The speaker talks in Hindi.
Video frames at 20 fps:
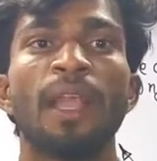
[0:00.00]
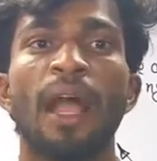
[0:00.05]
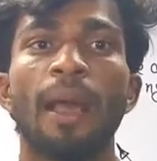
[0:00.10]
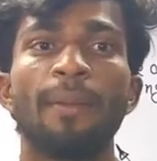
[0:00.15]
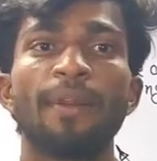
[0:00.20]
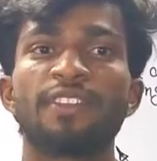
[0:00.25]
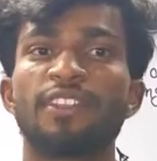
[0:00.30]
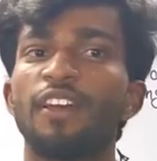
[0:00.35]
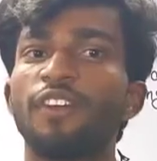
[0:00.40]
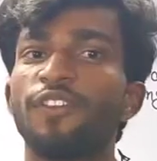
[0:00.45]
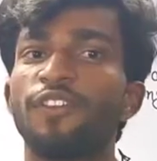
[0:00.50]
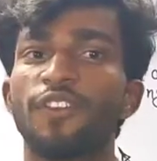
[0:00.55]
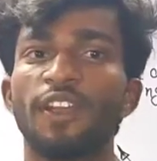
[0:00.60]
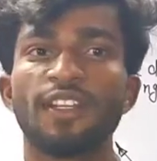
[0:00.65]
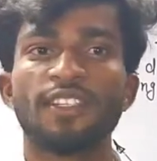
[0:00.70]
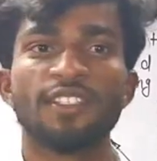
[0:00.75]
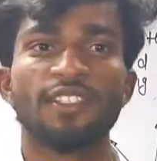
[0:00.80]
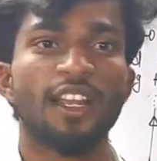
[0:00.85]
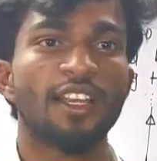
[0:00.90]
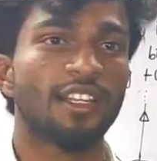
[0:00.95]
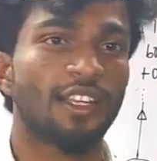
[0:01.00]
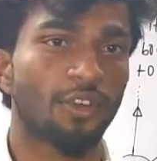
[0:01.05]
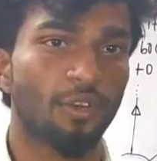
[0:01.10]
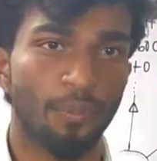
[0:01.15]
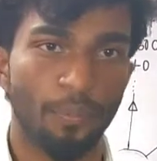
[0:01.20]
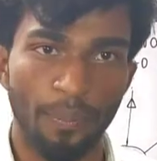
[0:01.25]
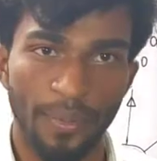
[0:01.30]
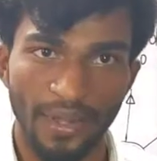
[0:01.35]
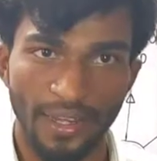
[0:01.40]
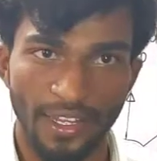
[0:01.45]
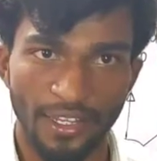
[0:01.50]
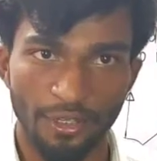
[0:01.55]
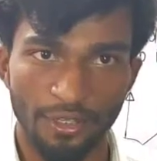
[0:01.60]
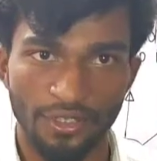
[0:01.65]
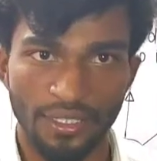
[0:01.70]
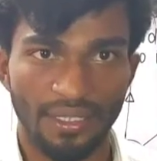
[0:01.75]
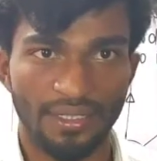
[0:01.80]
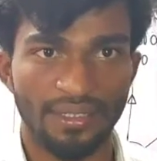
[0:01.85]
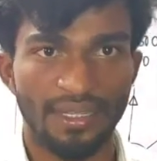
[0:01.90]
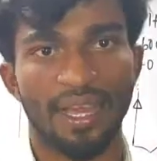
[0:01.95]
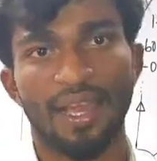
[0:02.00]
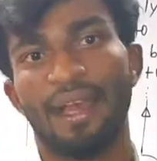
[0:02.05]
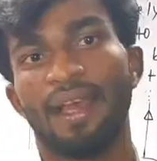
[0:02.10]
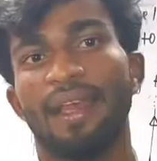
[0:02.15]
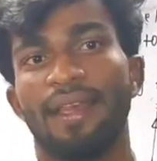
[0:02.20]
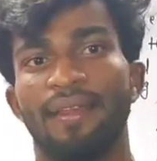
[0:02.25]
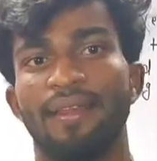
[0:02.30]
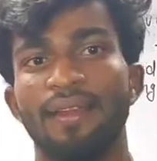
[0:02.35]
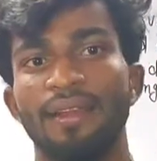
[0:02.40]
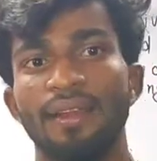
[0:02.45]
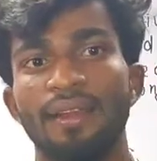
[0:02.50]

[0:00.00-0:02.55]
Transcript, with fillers: हमेशा फ्रैक्शनल के रूप में नहीं हो सकता है